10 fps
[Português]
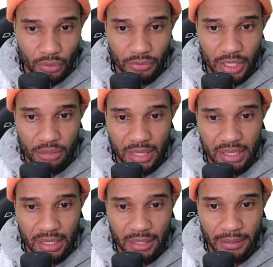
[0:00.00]
feio demais
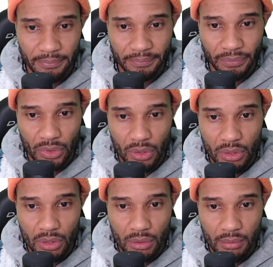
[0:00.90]
isso aqui, né?
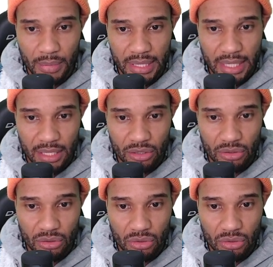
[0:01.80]
Mas é isso.